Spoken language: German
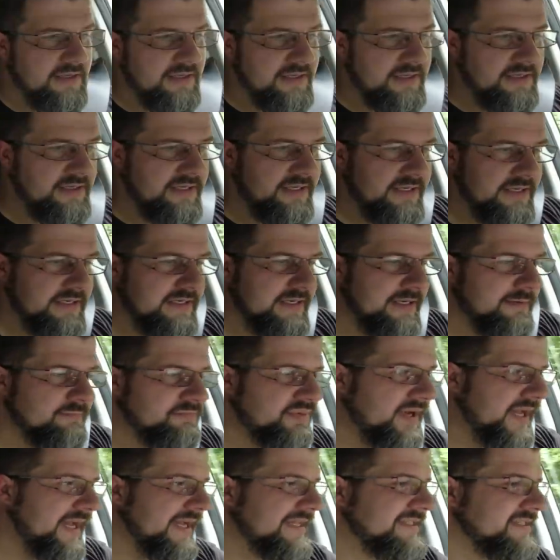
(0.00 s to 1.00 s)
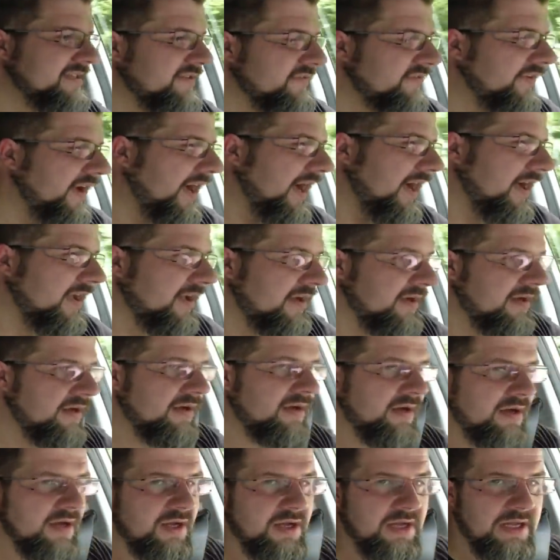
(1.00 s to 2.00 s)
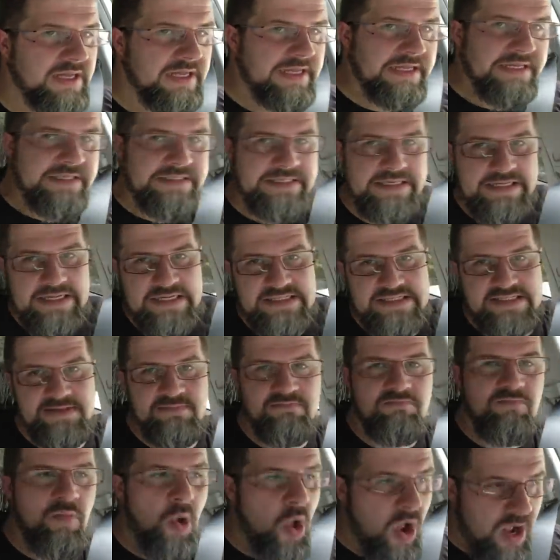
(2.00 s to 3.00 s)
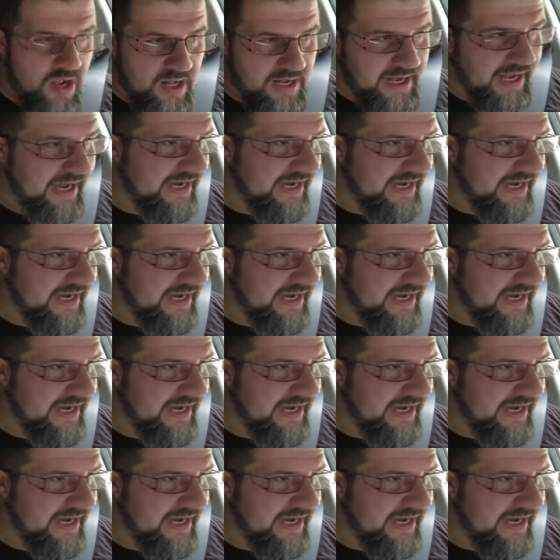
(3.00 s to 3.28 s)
In, in den Pressewagen den ganzen Müll